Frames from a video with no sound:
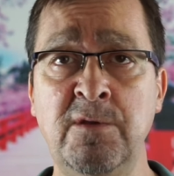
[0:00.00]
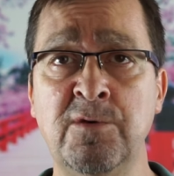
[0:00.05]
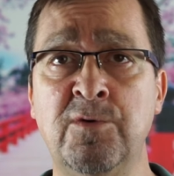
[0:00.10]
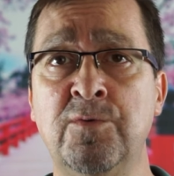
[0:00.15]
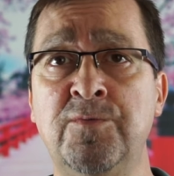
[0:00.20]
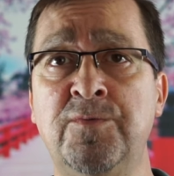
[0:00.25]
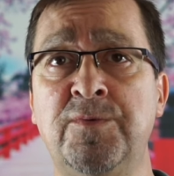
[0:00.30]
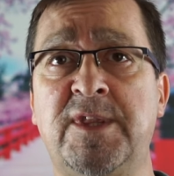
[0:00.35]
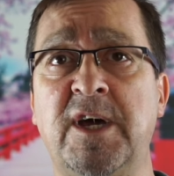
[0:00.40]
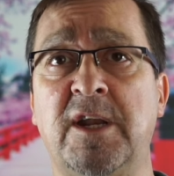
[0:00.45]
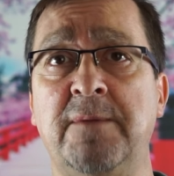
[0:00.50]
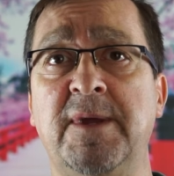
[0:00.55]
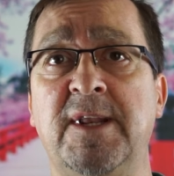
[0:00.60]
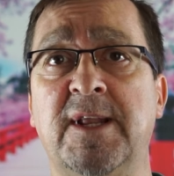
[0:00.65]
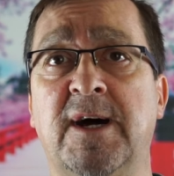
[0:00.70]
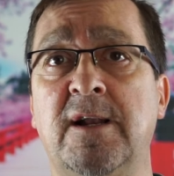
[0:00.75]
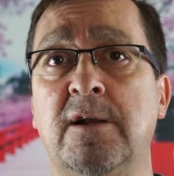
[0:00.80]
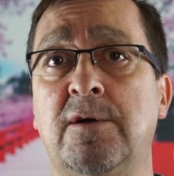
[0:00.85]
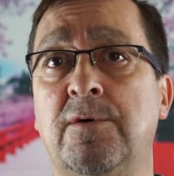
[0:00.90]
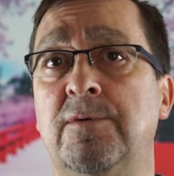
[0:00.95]
Un
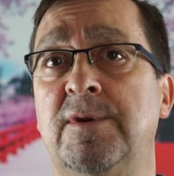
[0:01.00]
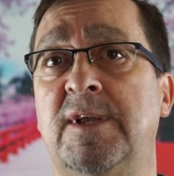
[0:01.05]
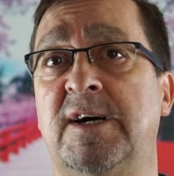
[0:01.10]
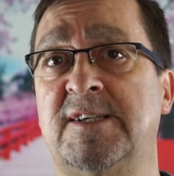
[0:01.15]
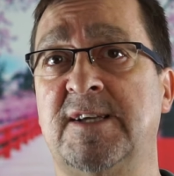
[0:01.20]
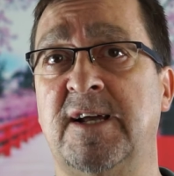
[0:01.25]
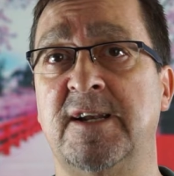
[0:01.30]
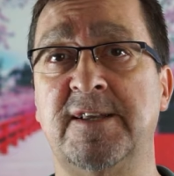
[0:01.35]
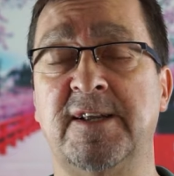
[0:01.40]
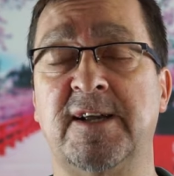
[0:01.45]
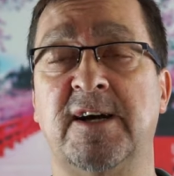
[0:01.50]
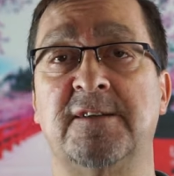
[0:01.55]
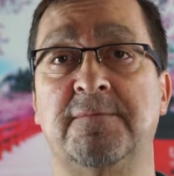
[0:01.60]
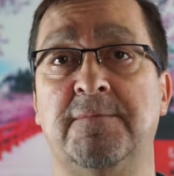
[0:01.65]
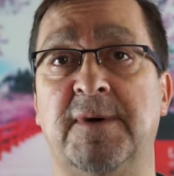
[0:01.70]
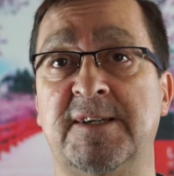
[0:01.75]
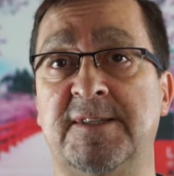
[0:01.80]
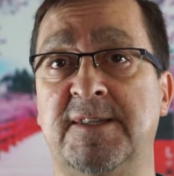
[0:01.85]
terminal con unas características